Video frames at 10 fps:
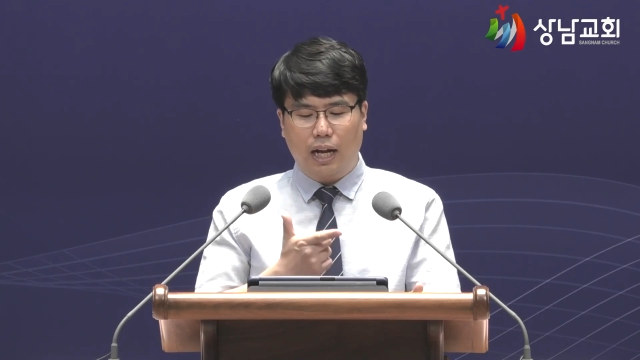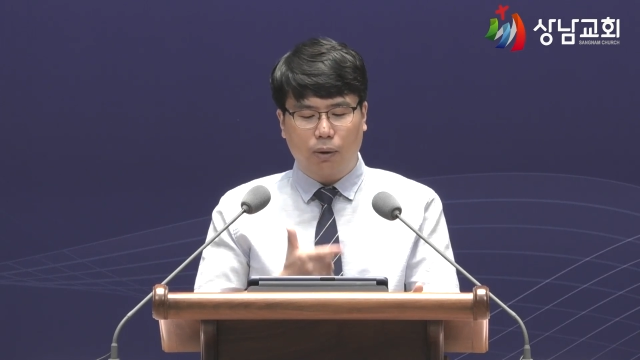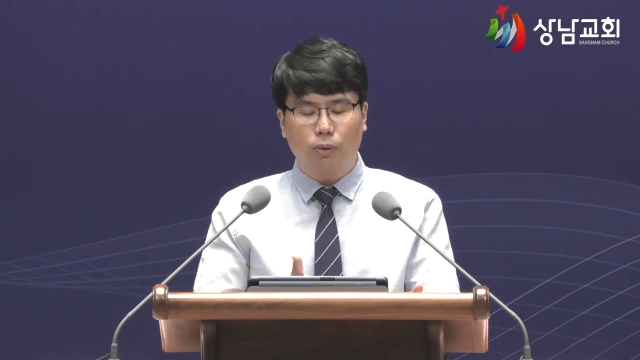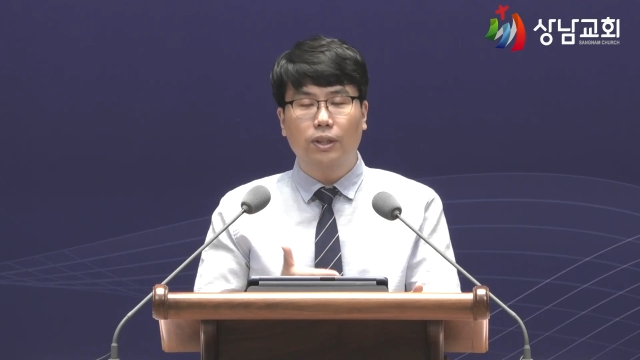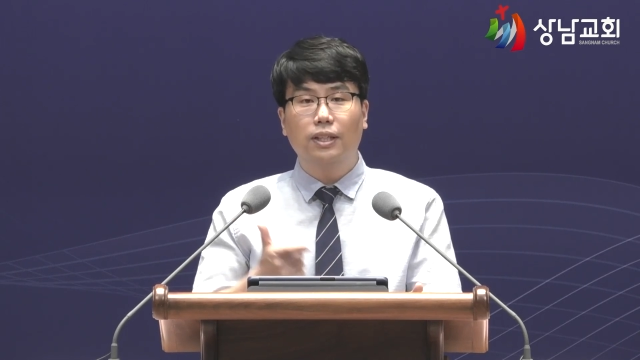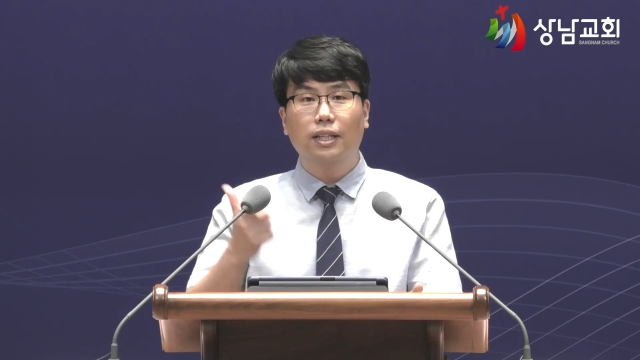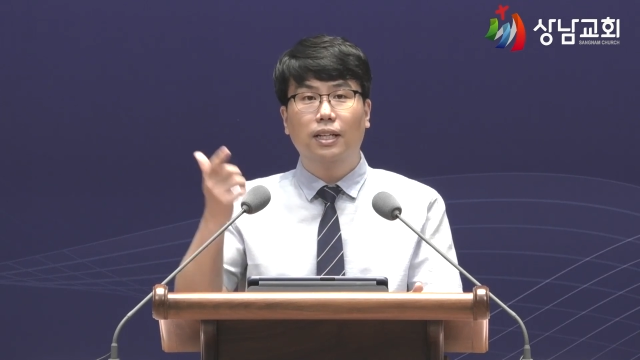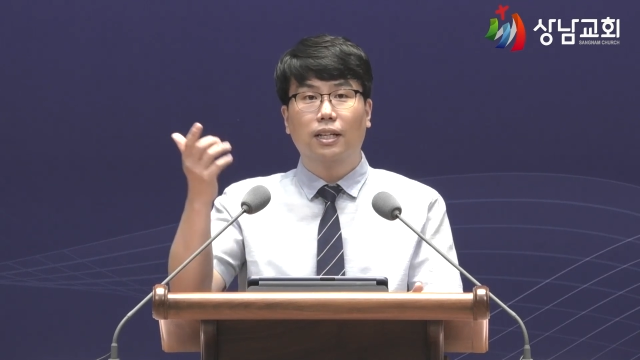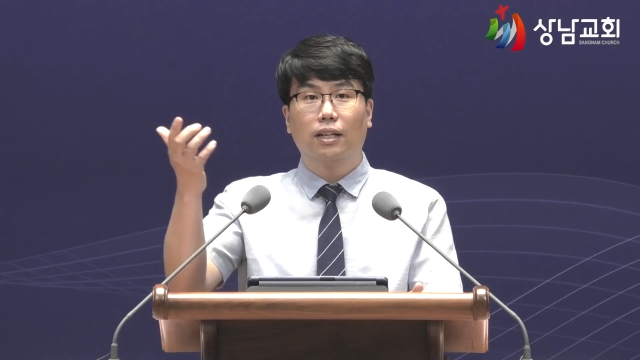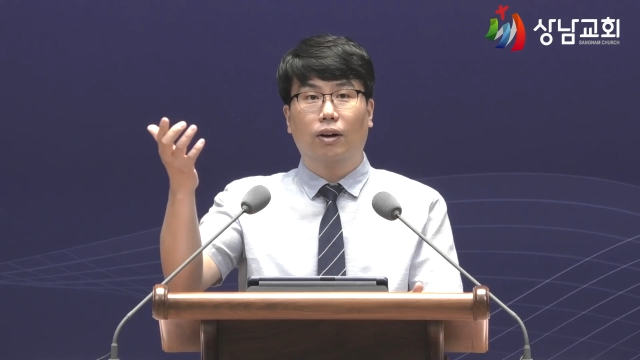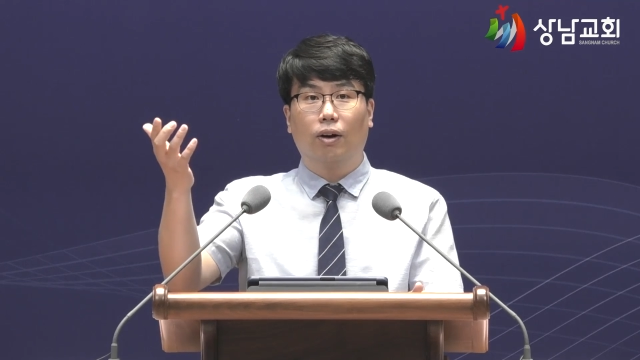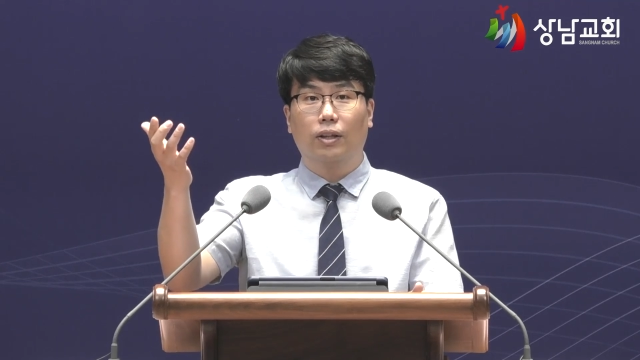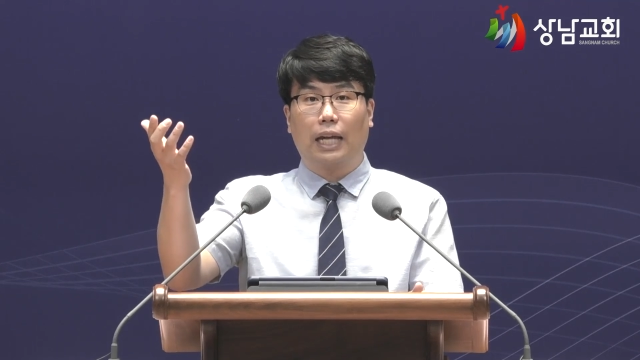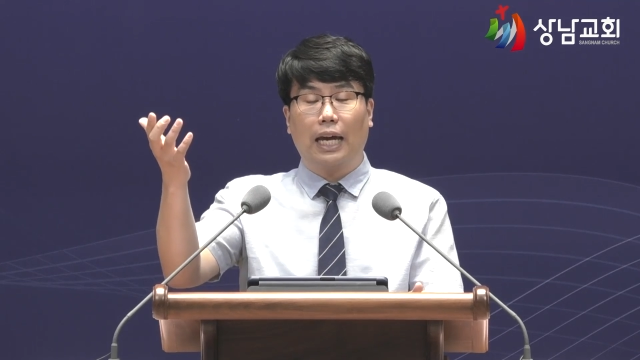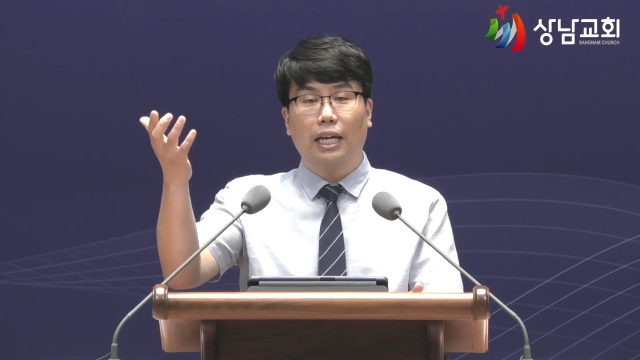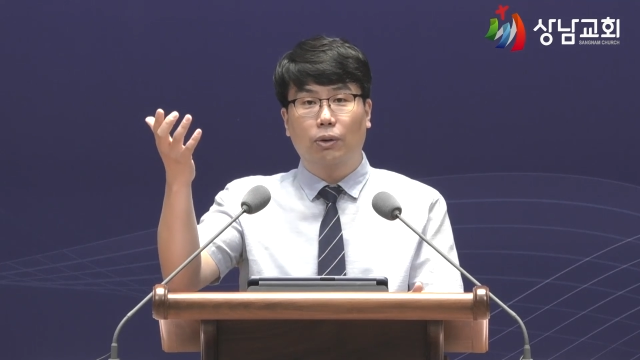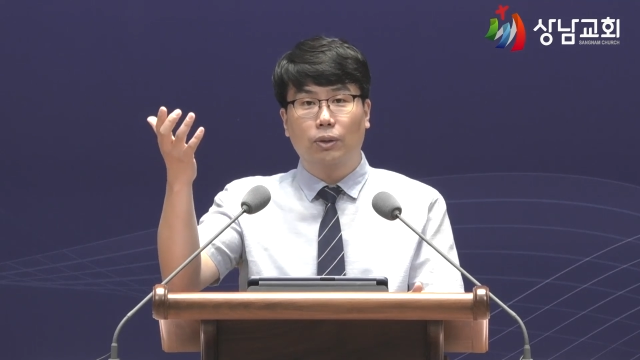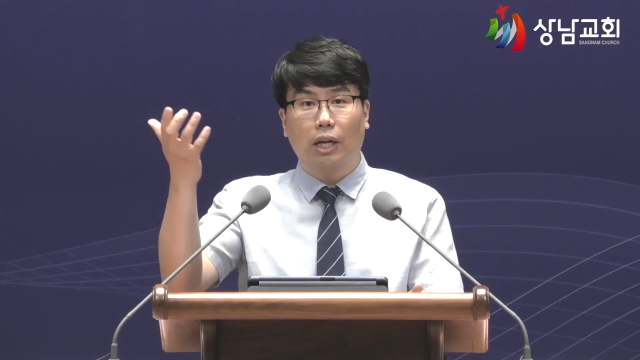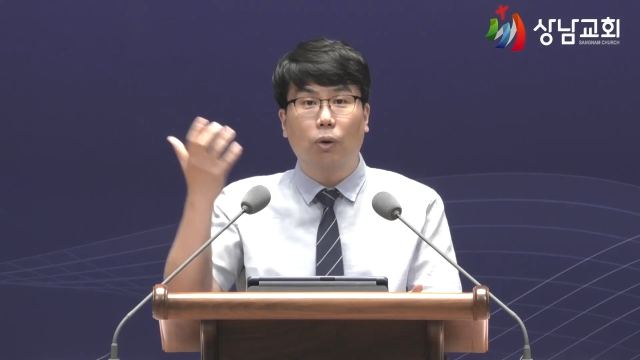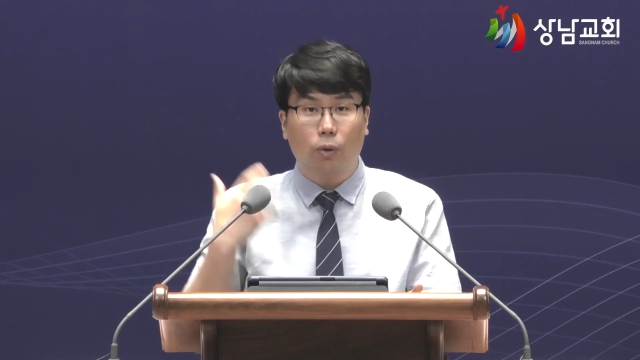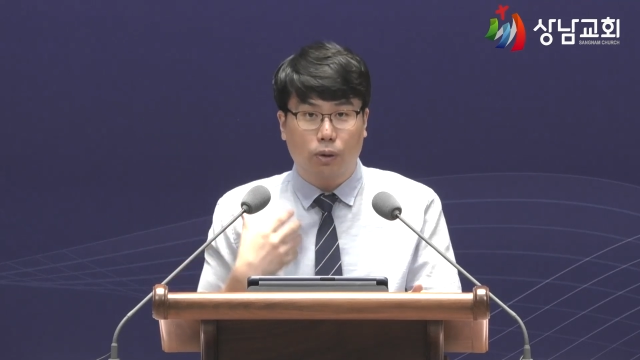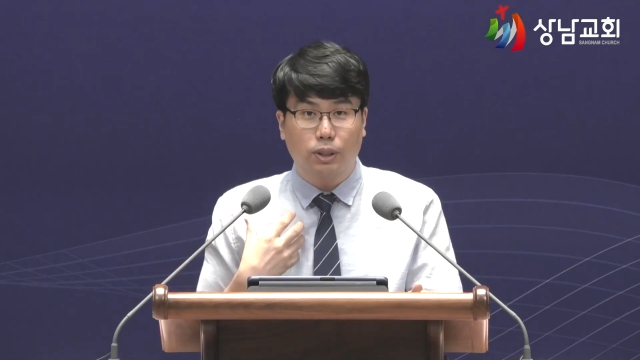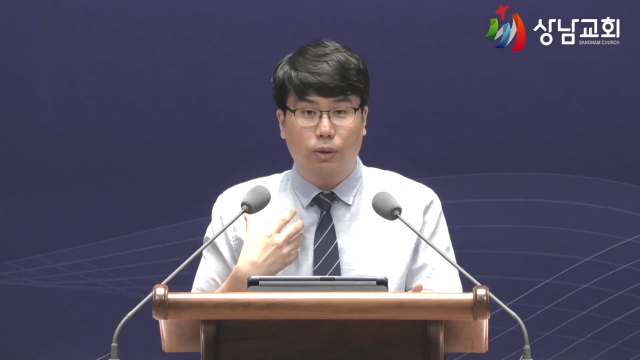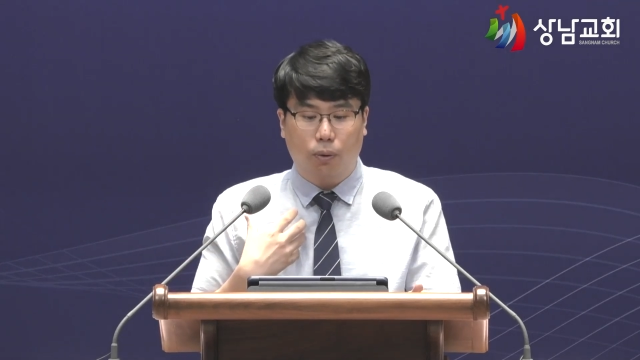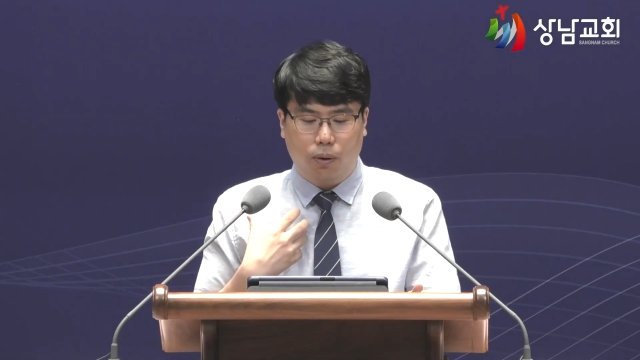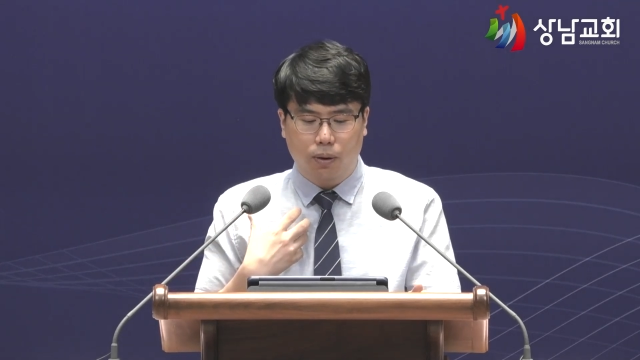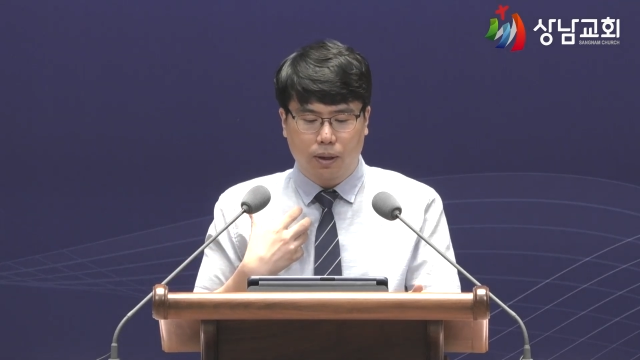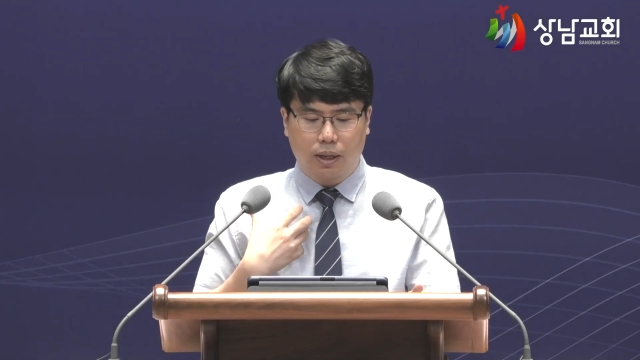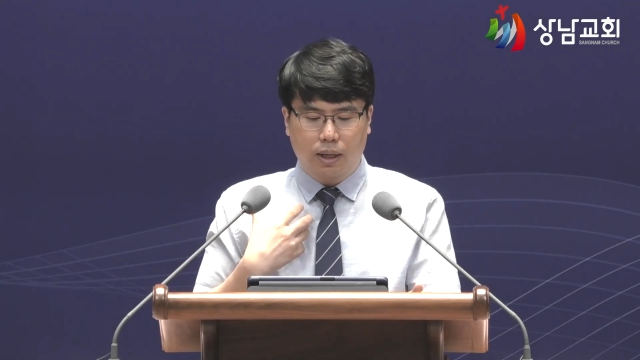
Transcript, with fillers: 하고는 어, 나에게로 내려올 것이고